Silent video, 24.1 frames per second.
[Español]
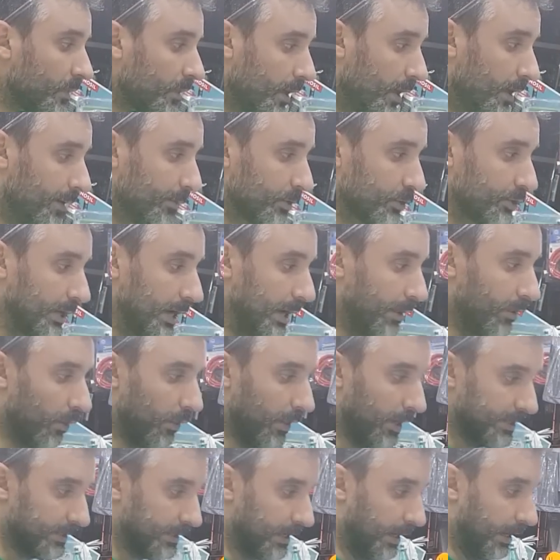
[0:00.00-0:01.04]
Hemos traído
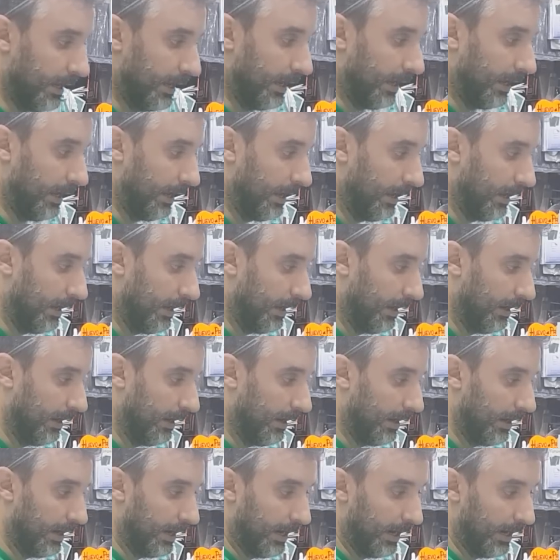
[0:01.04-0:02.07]
desde
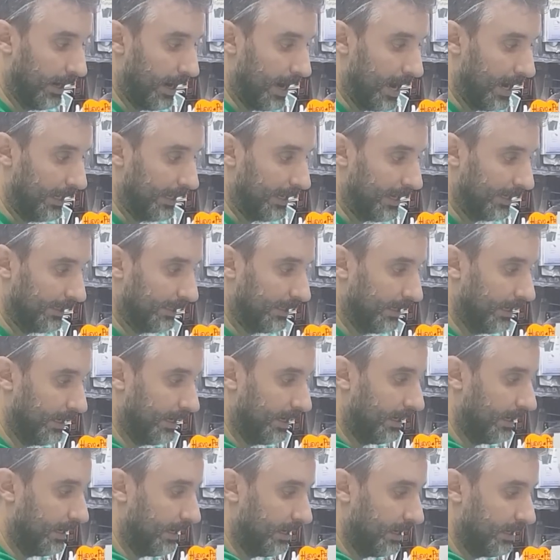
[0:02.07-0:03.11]
eh,
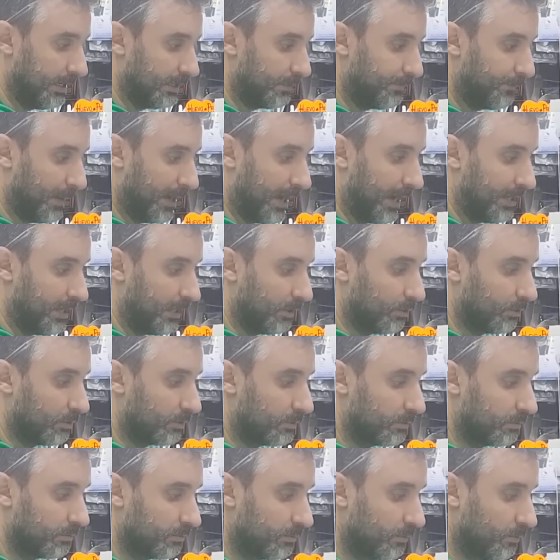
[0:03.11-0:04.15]
alicates
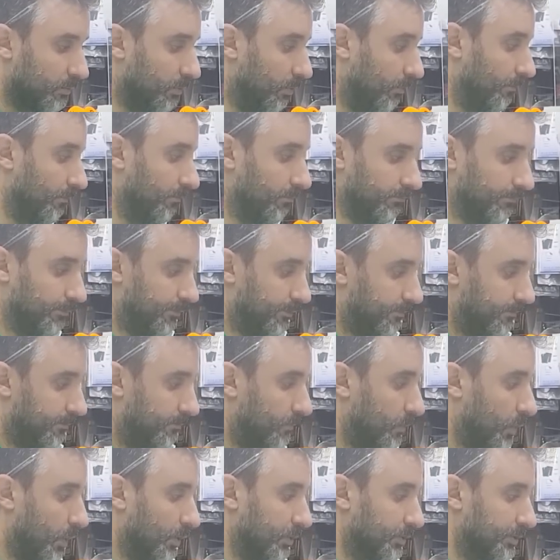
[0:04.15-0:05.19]
pequeñitos, con,
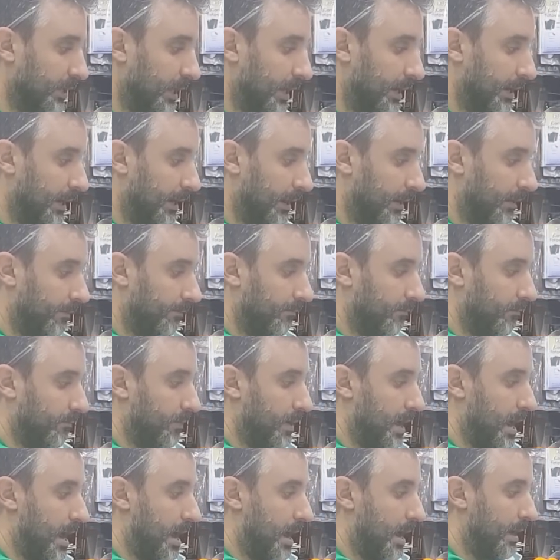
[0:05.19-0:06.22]
todos tienen en
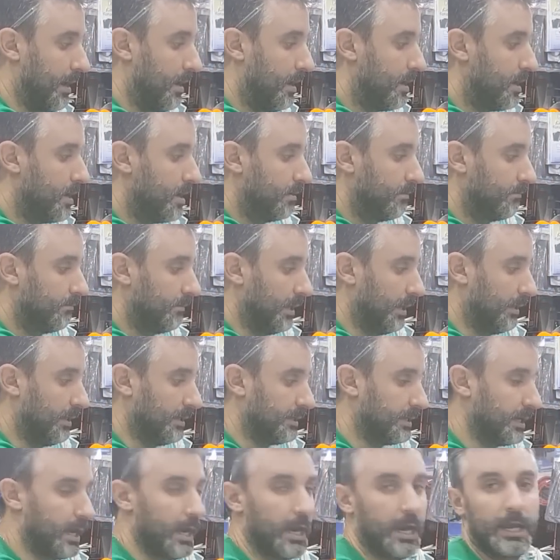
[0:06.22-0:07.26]
plan
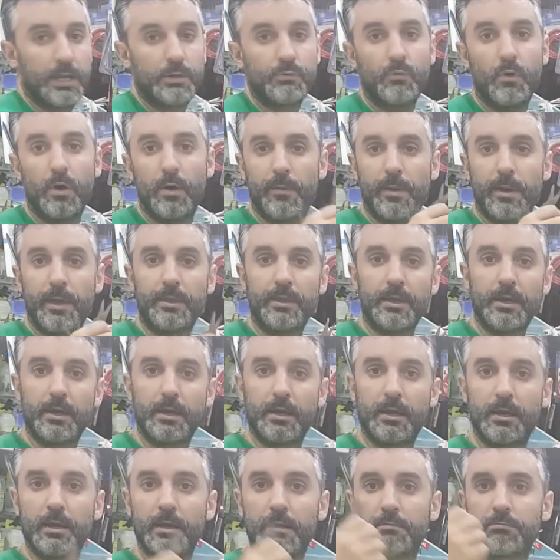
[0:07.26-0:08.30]
16, 9,
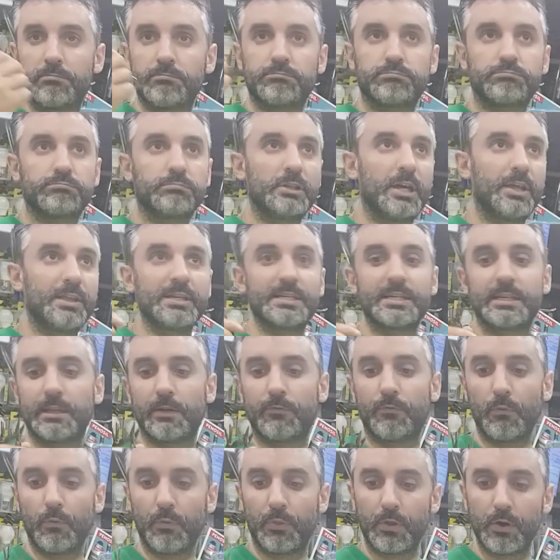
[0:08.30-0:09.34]
10,
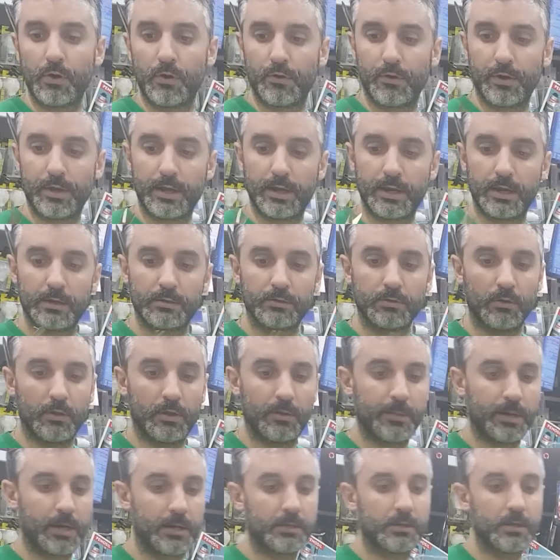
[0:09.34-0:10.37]
17 funciones o
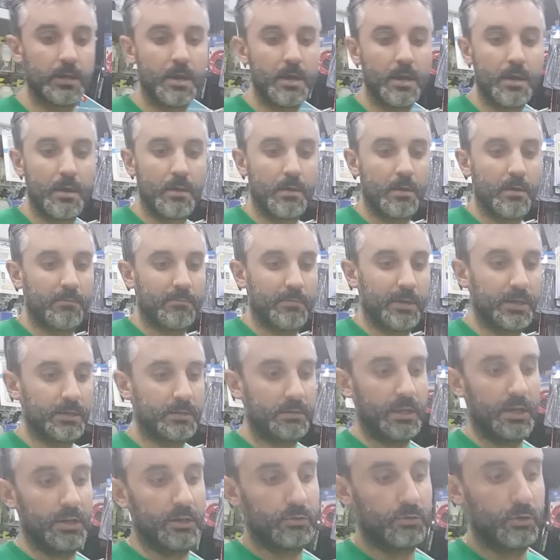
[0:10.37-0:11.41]
demás, ¿Veis?